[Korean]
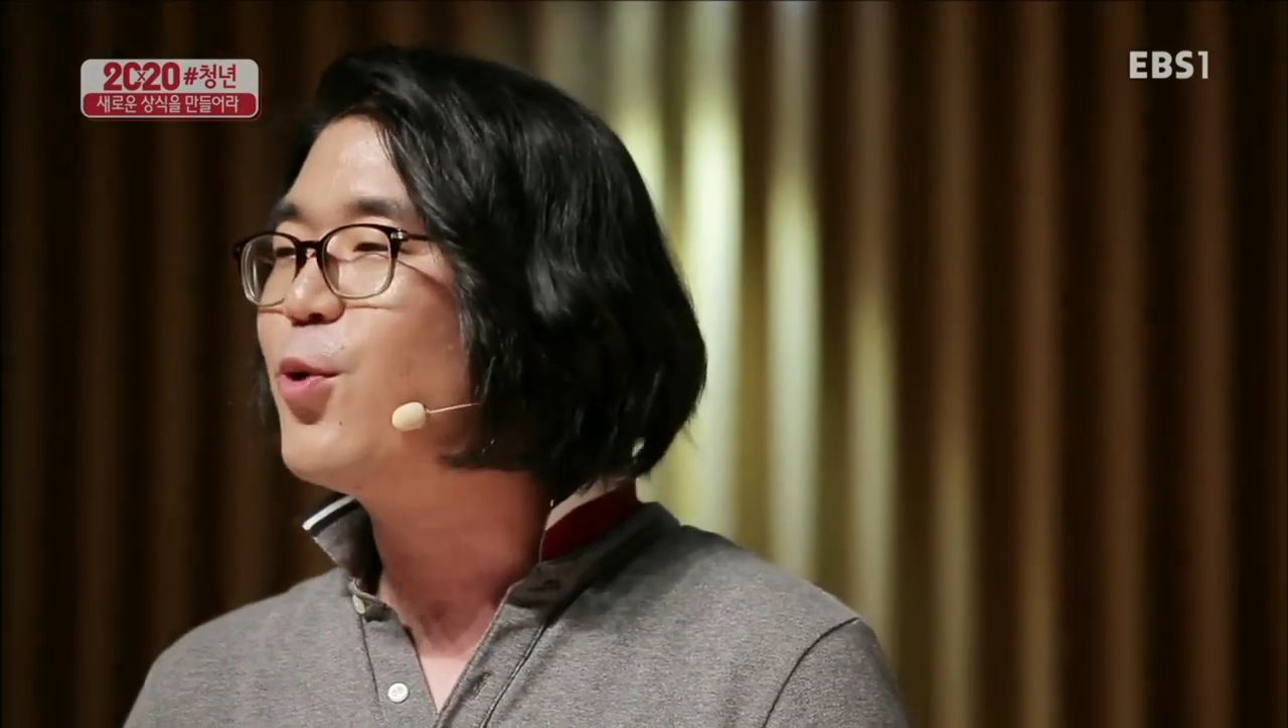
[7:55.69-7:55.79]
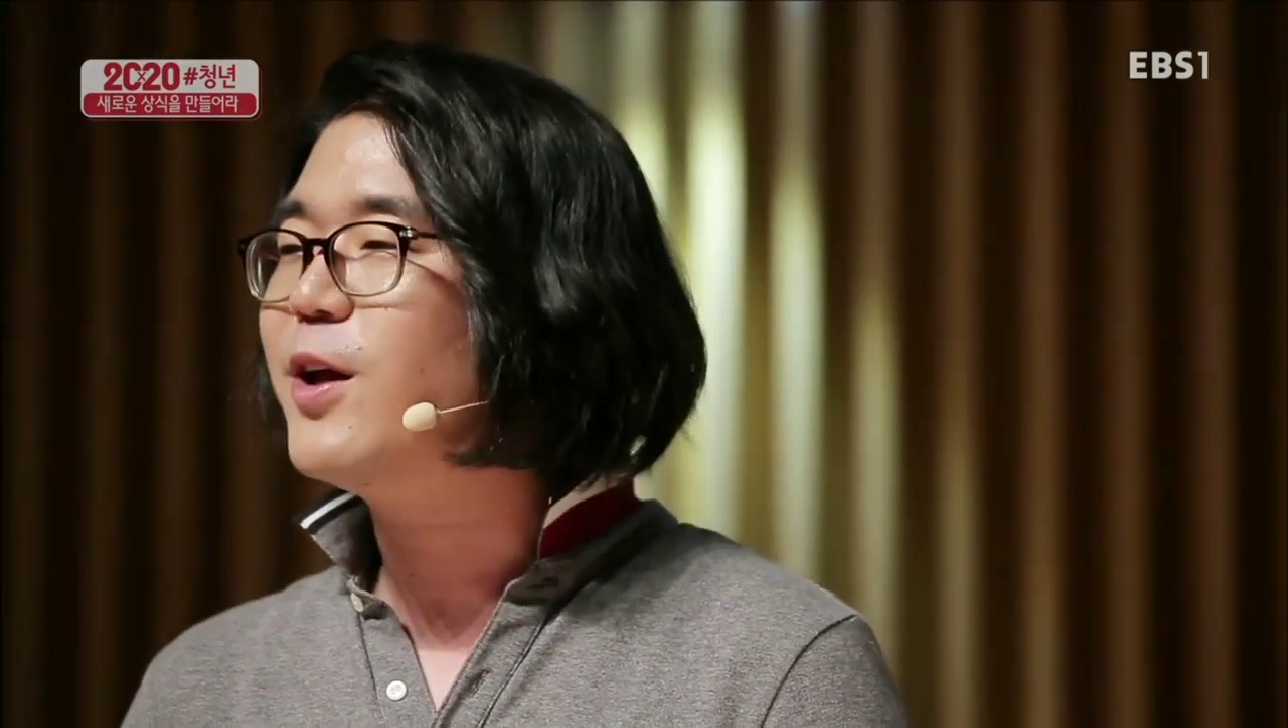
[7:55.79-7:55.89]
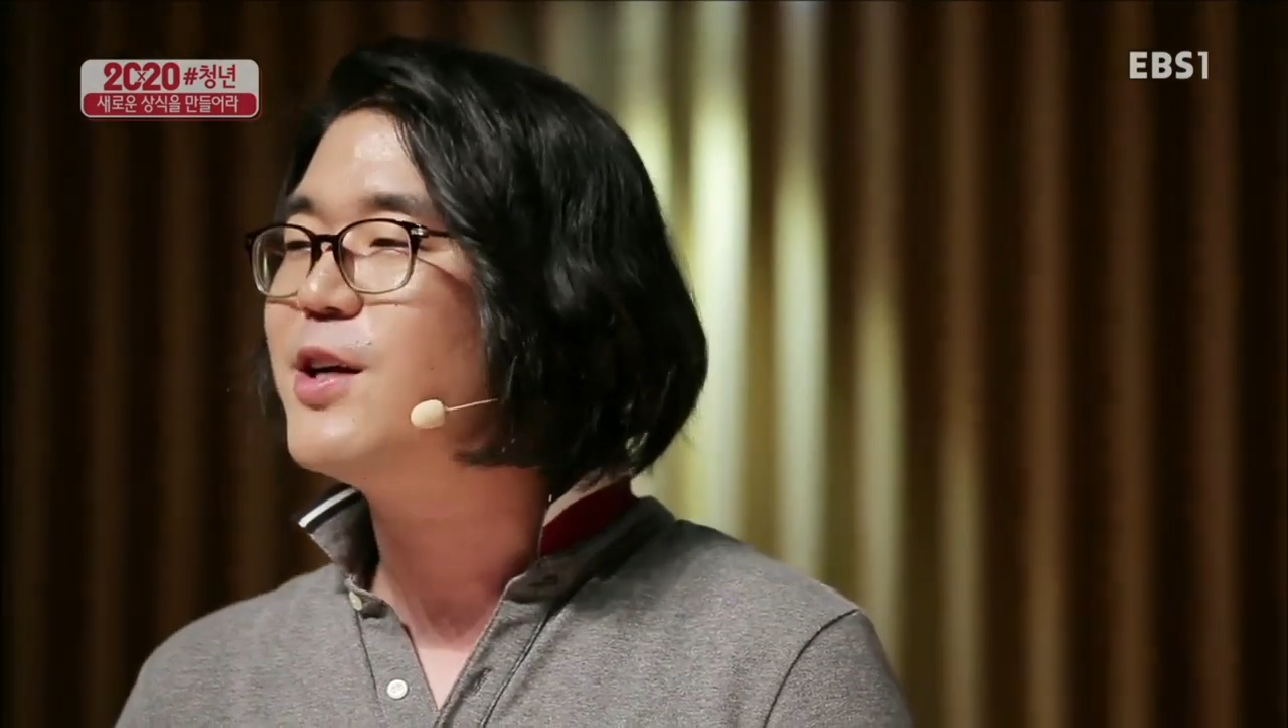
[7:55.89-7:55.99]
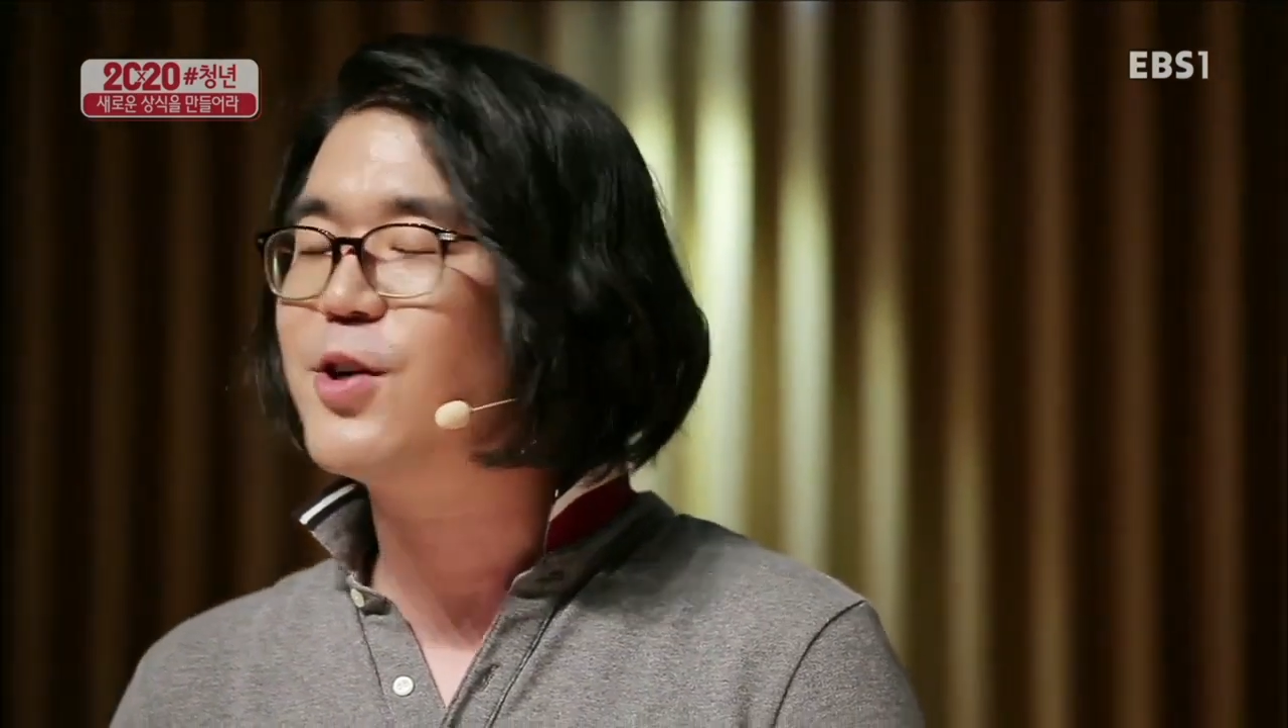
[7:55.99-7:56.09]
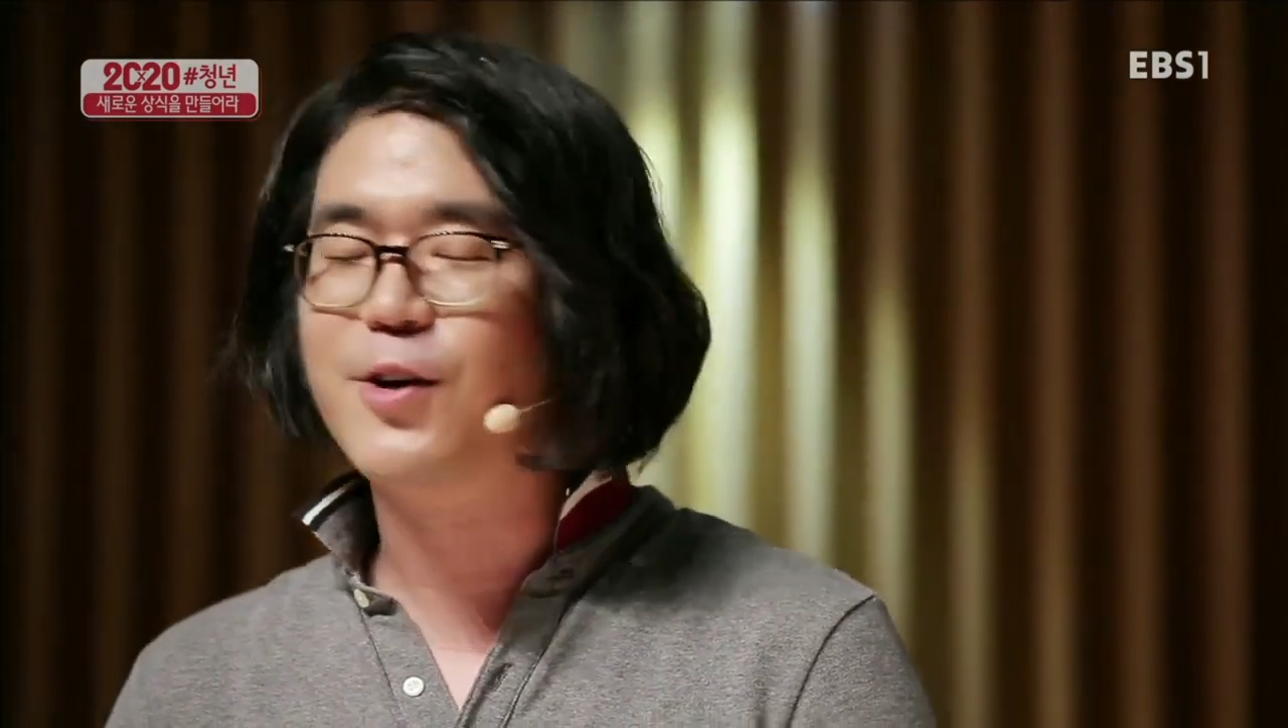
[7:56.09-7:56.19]

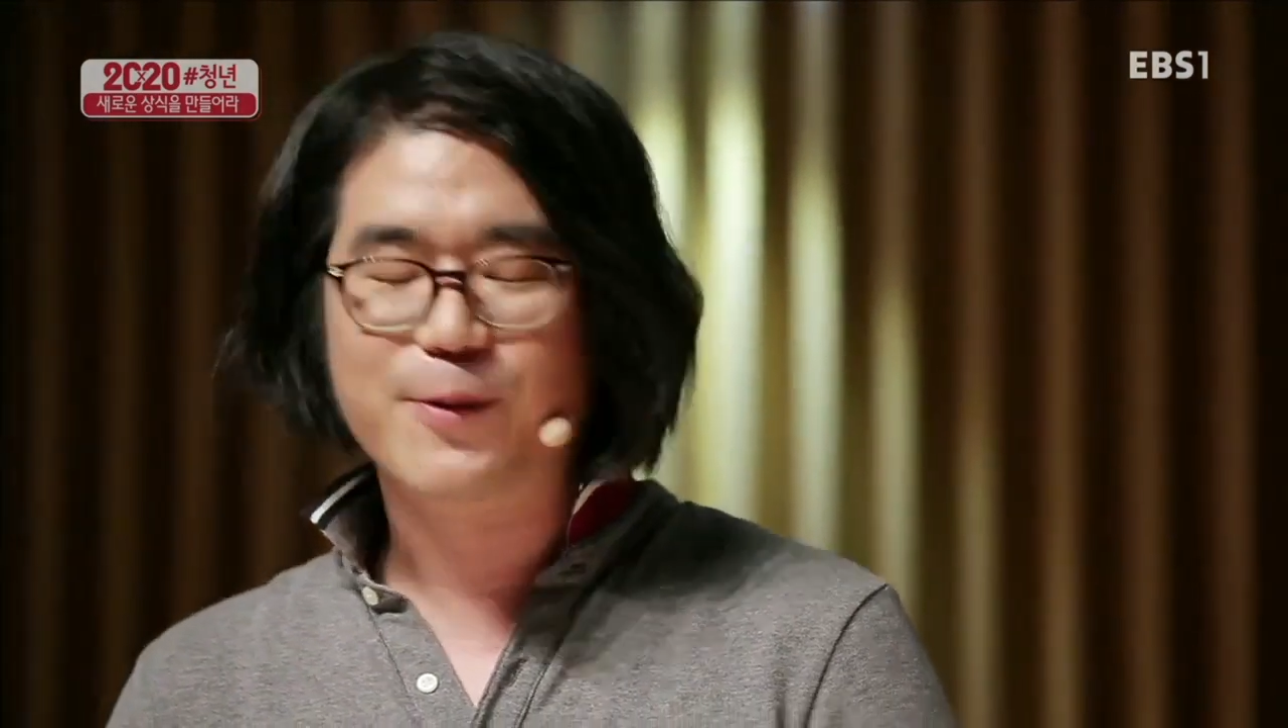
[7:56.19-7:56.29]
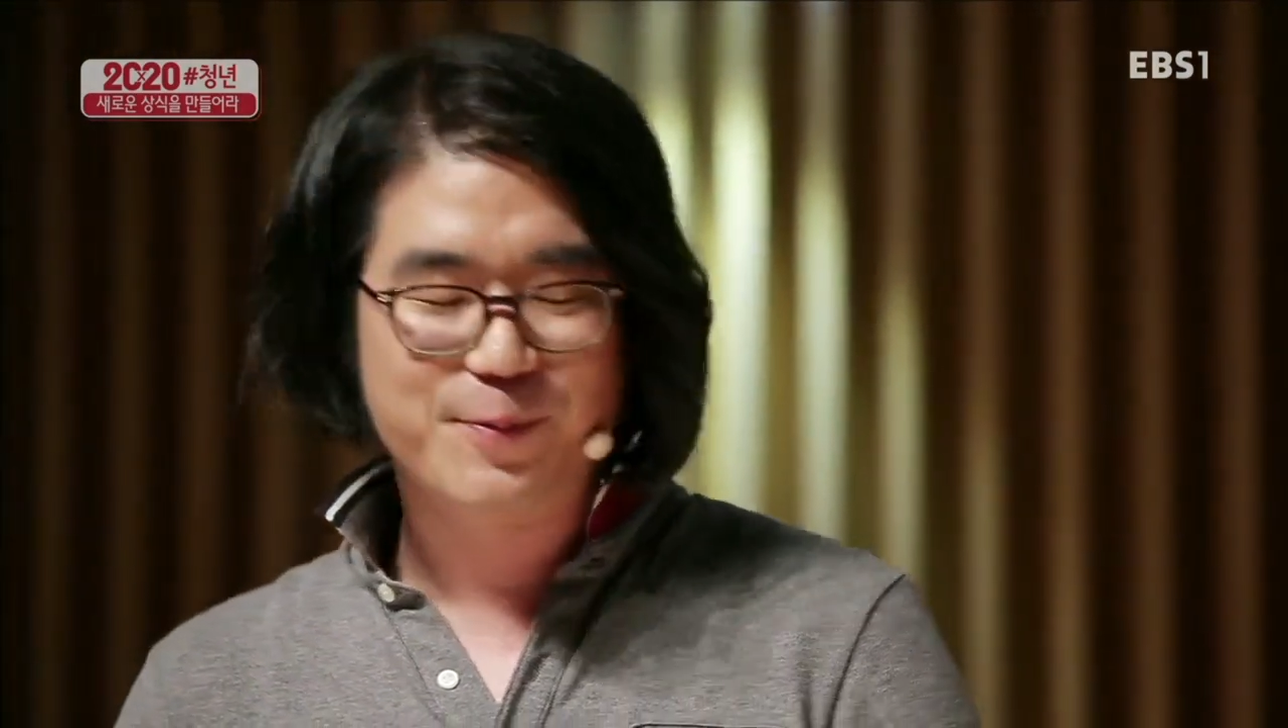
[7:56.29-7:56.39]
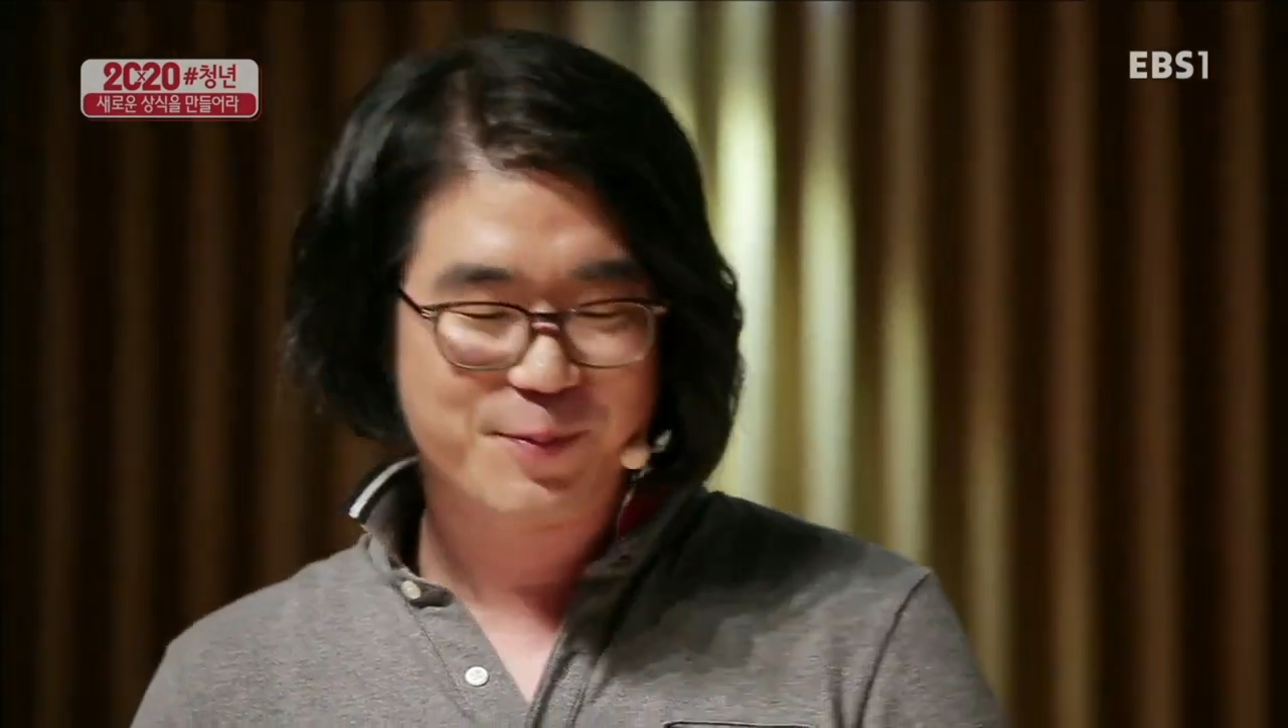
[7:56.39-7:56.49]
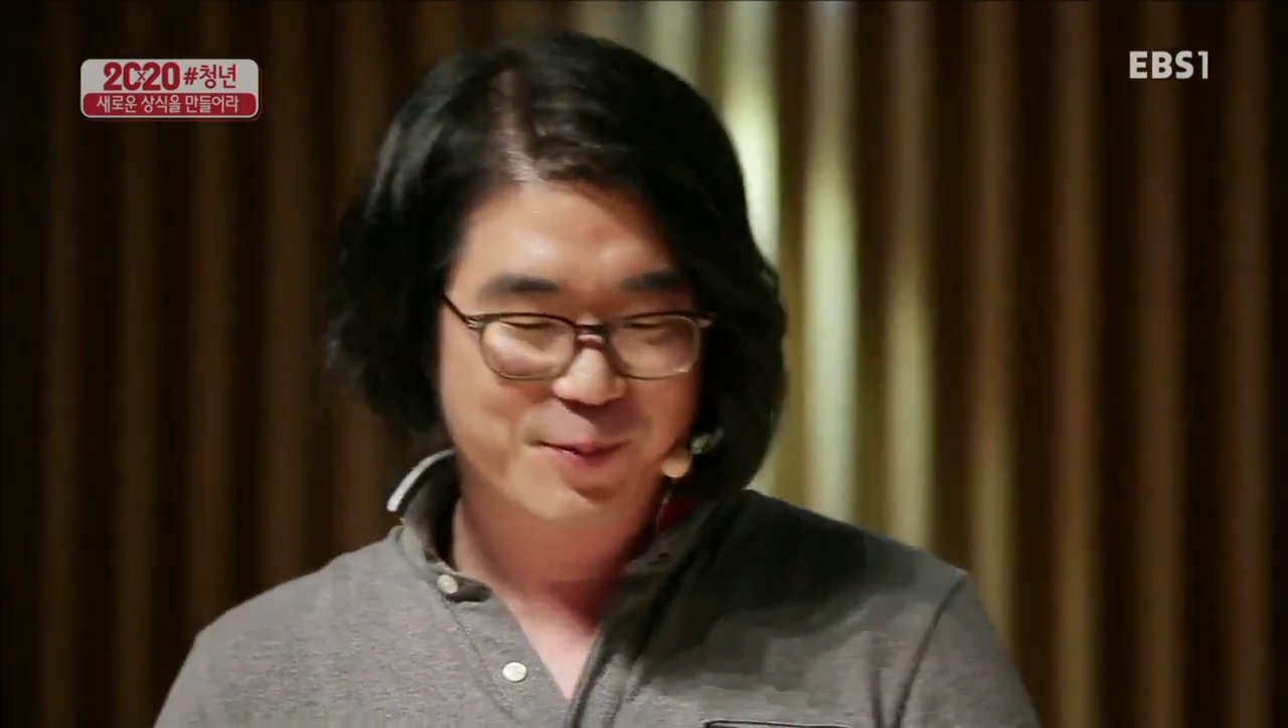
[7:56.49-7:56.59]
보게 되죠.